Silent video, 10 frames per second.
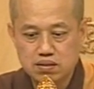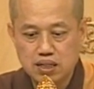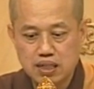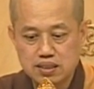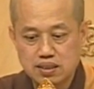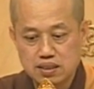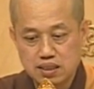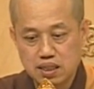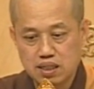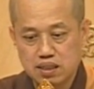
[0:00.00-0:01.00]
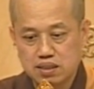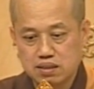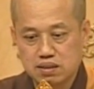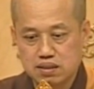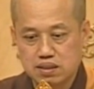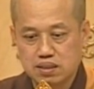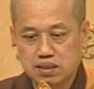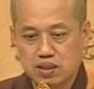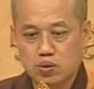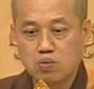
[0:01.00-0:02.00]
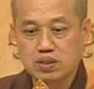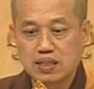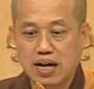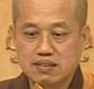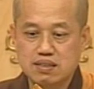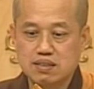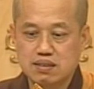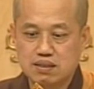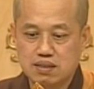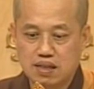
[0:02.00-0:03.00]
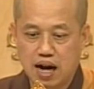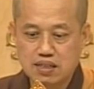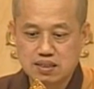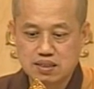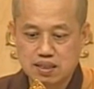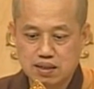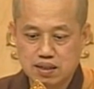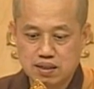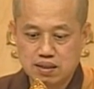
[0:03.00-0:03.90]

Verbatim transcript: 那这个这个这个众生还是还是呢，